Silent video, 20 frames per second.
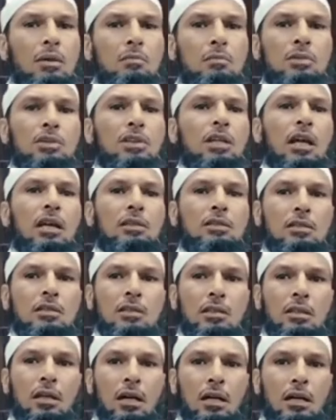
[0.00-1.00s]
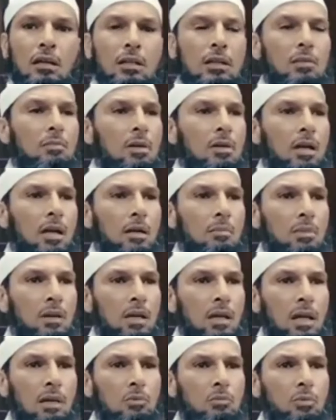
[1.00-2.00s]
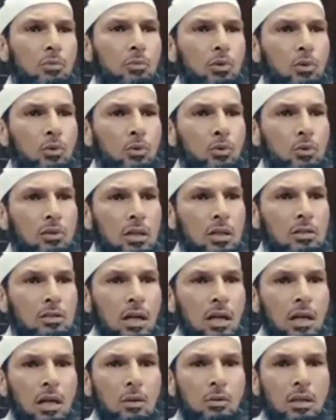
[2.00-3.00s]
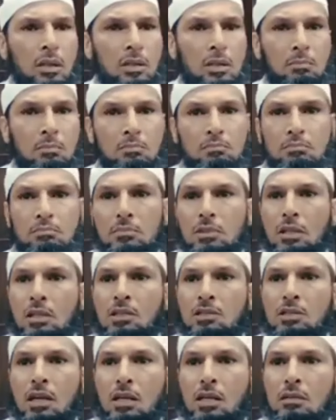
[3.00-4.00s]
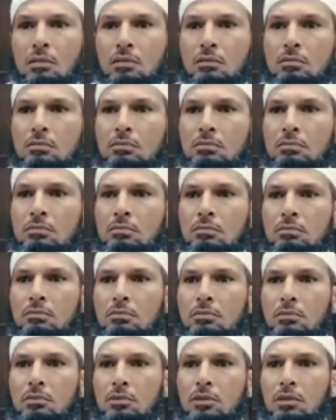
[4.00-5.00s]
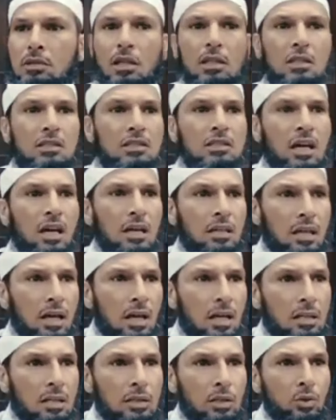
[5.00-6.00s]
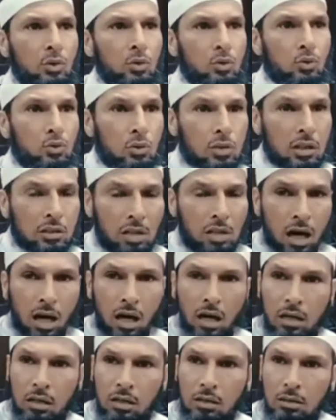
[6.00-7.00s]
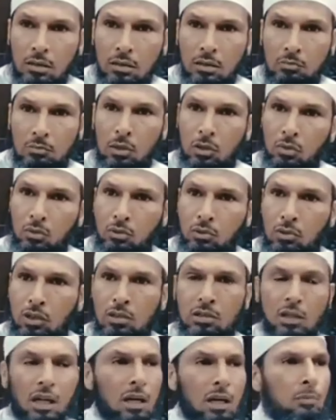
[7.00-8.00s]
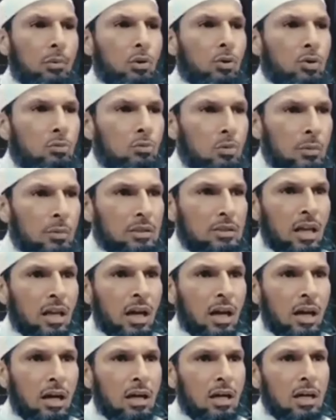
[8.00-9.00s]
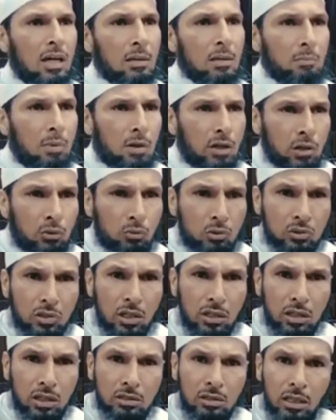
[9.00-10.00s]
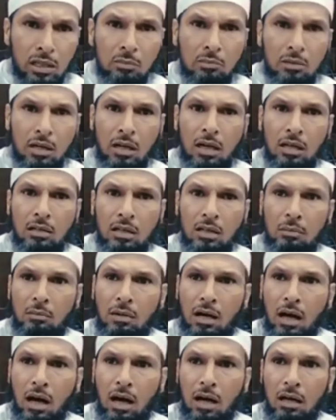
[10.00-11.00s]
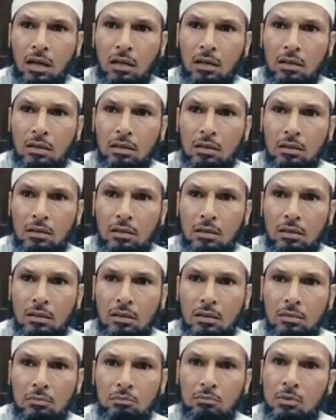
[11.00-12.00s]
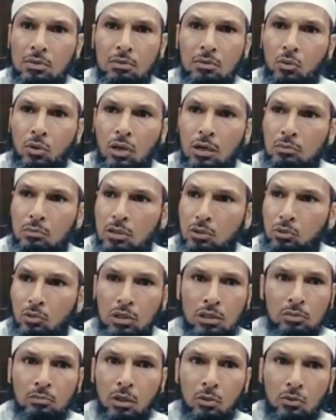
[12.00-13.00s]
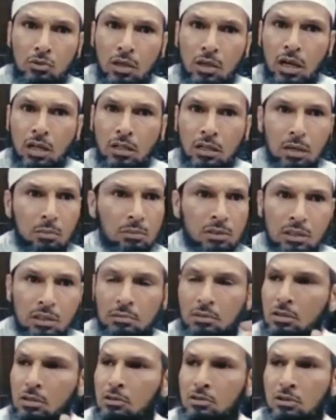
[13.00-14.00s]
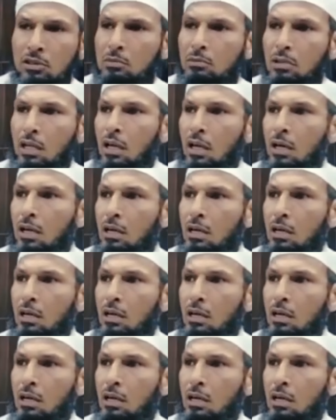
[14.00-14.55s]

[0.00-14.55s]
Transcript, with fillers: ماشي حديدية امرأة باللحم وبالأنوثة تاعها والعظم إنسان إنسان عادي أنوثتها بالأنوثة تاعها بالأمومة تاعها بالعوج هذاك تاع المرأة هذاك معاها وكان ما توليش مع وجهها هكذاك ما تجيش مليحة